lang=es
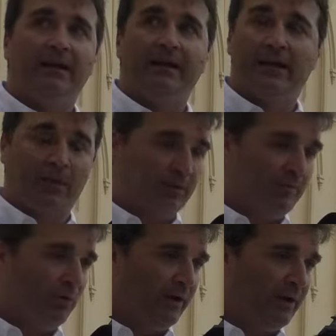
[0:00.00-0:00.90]
Y
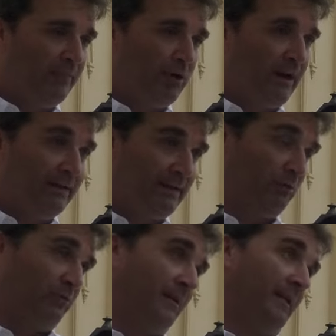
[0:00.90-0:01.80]
así pues, pues la gente
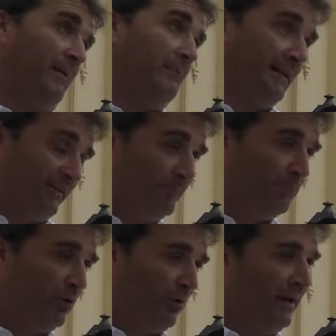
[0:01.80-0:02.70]
pues, tendrá más
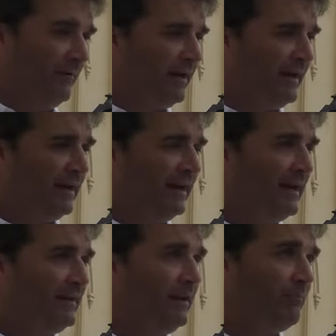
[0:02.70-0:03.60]
tiempo lo que es la Virgen en la
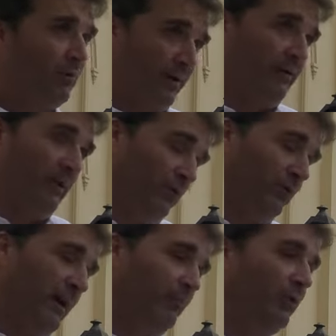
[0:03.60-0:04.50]
calle y le podrán
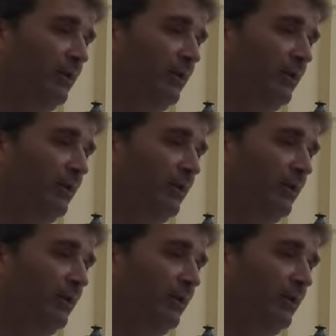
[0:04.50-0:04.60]
disfrutar